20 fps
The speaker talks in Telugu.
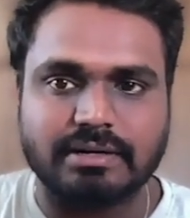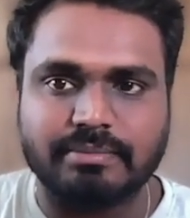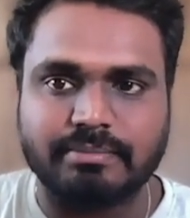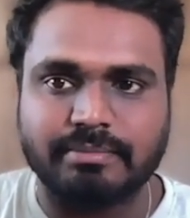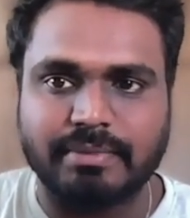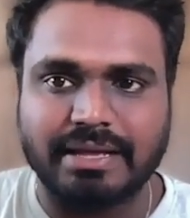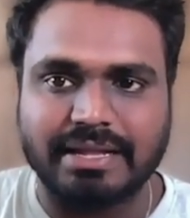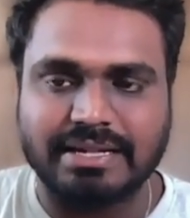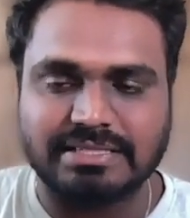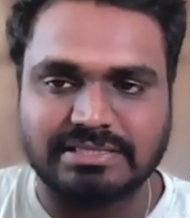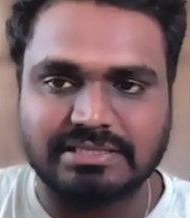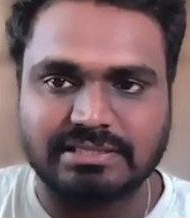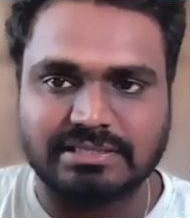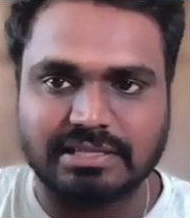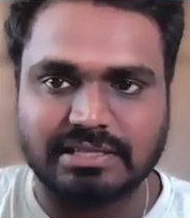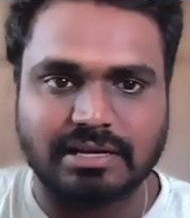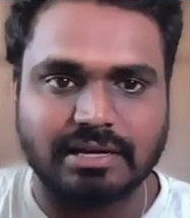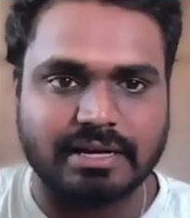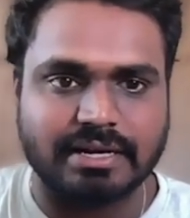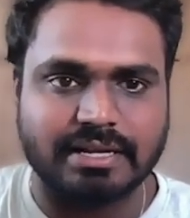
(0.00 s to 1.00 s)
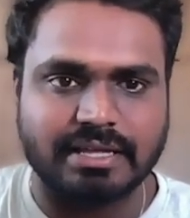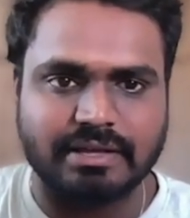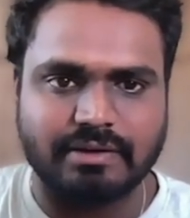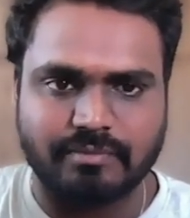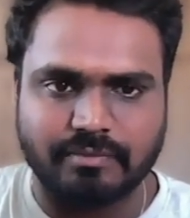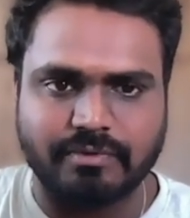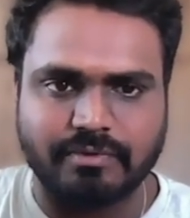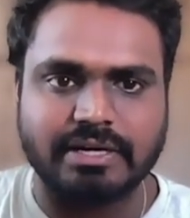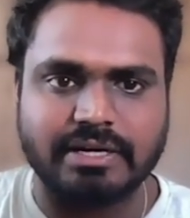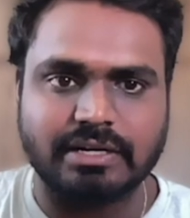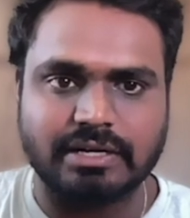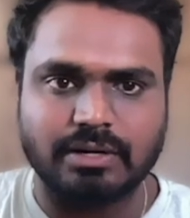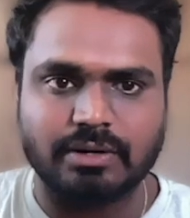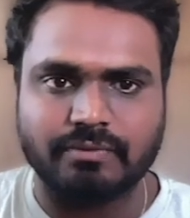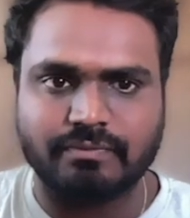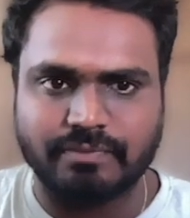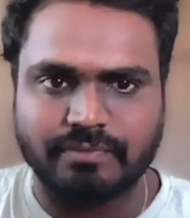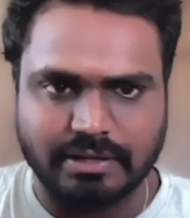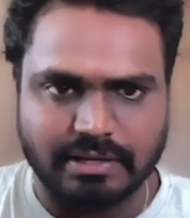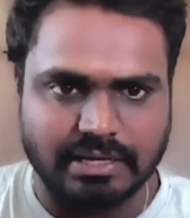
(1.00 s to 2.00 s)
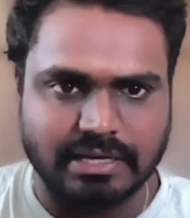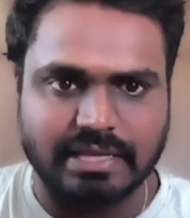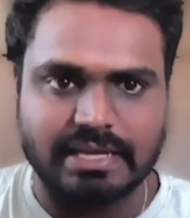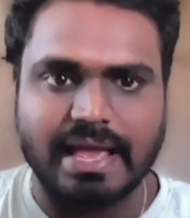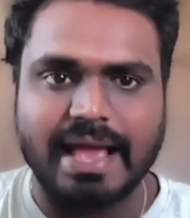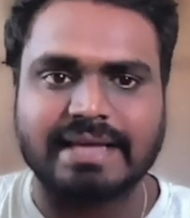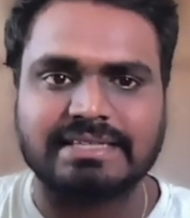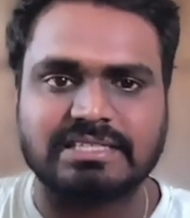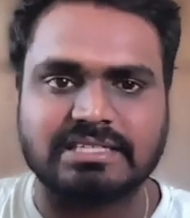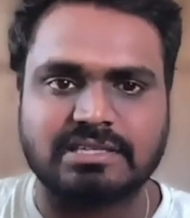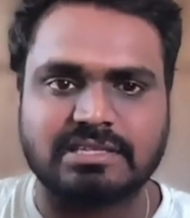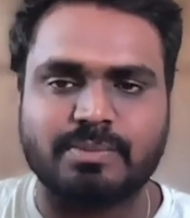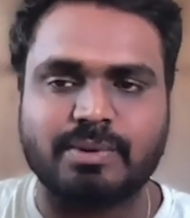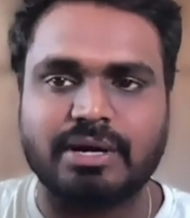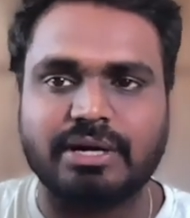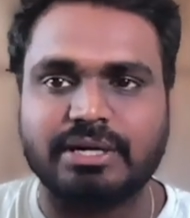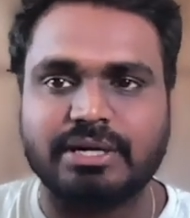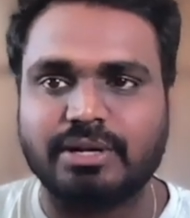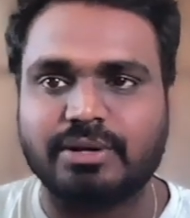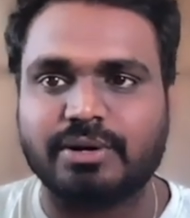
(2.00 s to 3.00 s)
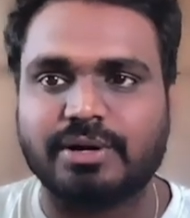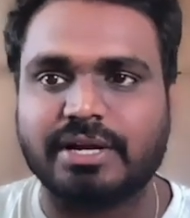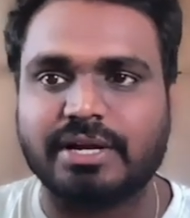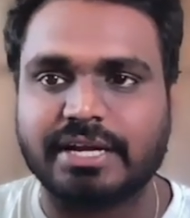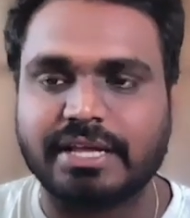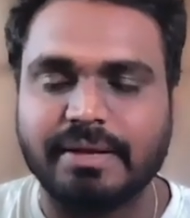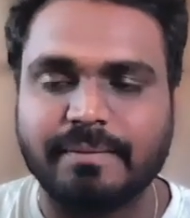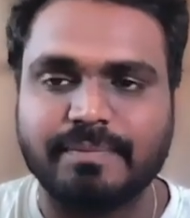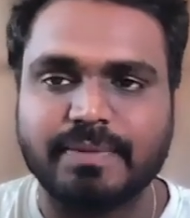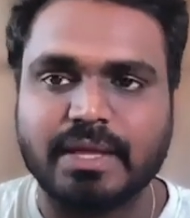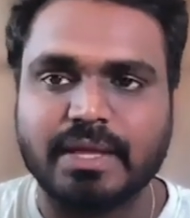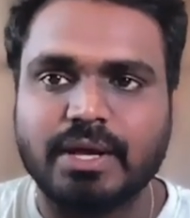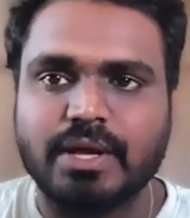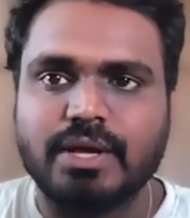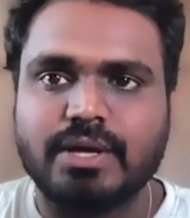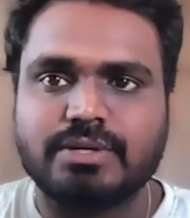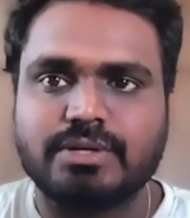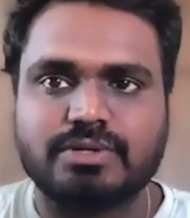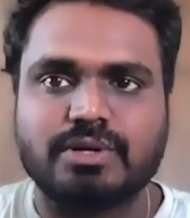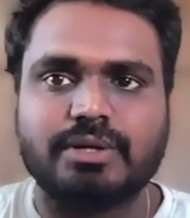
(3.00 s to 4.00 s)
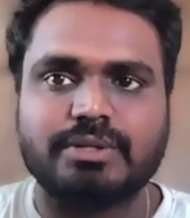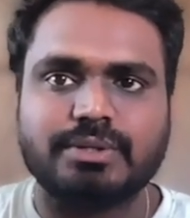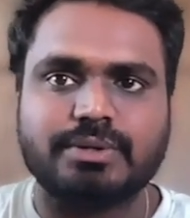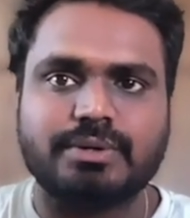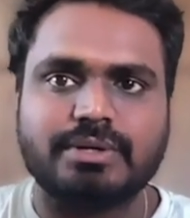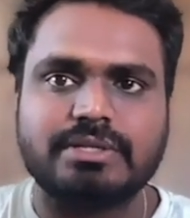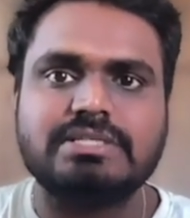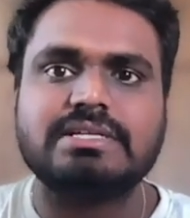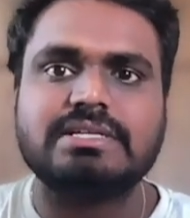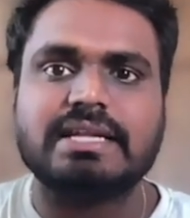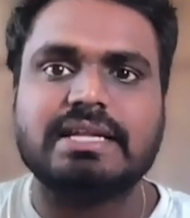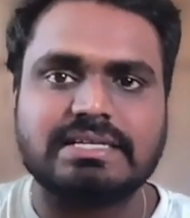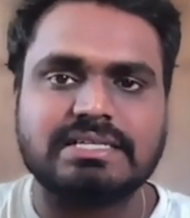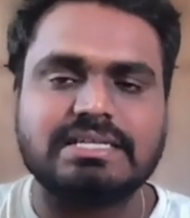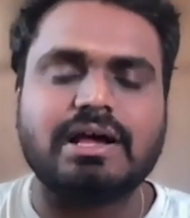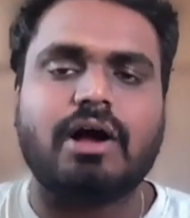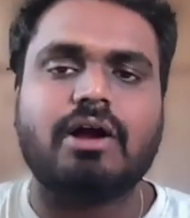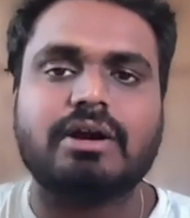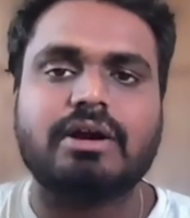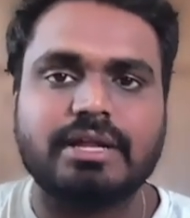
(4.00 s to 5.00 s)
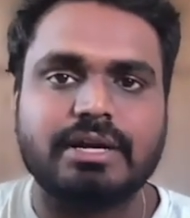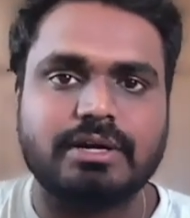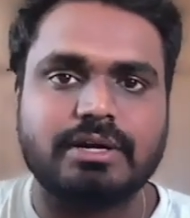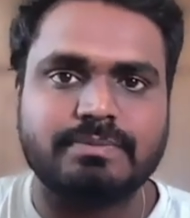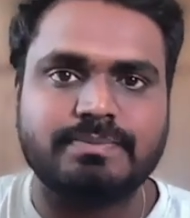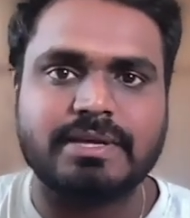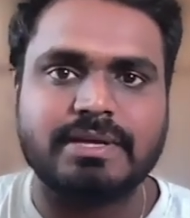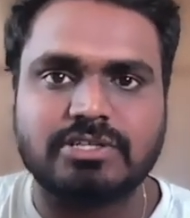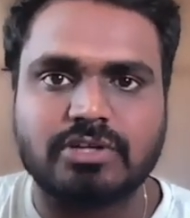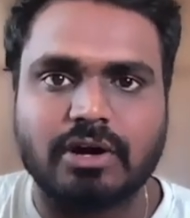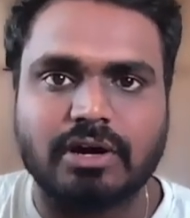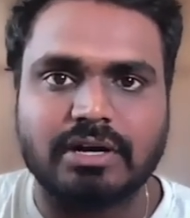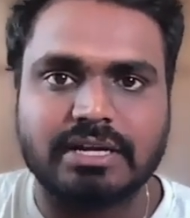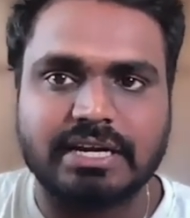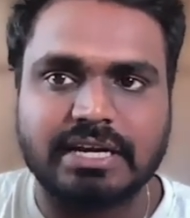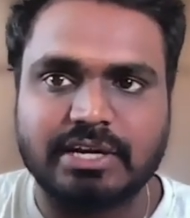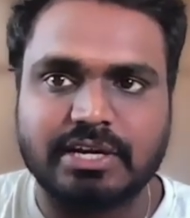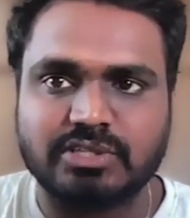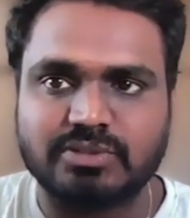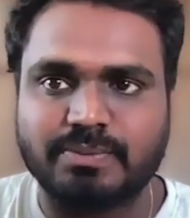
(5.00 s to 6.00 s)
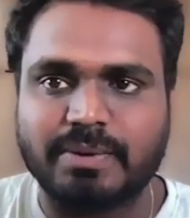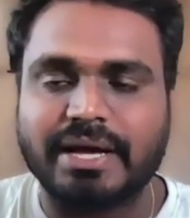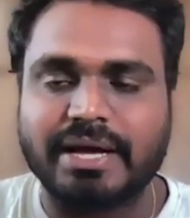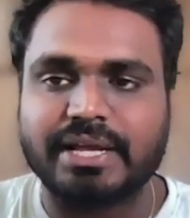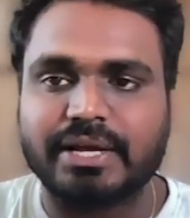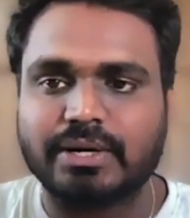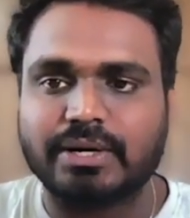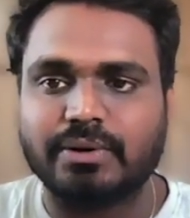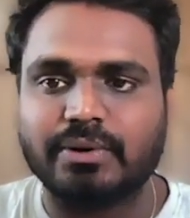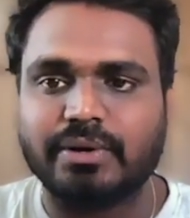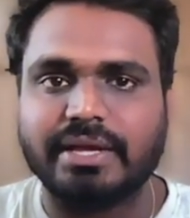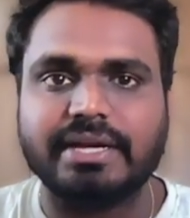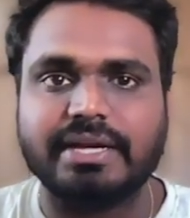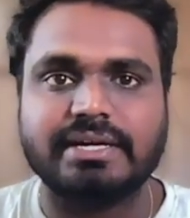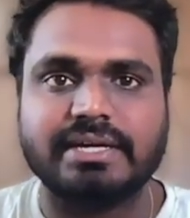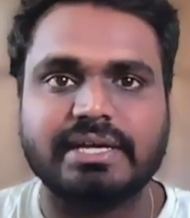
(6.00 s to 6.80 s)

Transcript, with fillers: మెయిల్స్ కానీ ఇవన్నిటిలో యాక్సెసబిలిటీలో uh, కానీ సో అందు గురించి నెక్స్ట్ ఆల్టర్నేటివ్ బెస్ట్ ఆల్టర్నేటివ్స్ మార్కెట్లో ఏంటి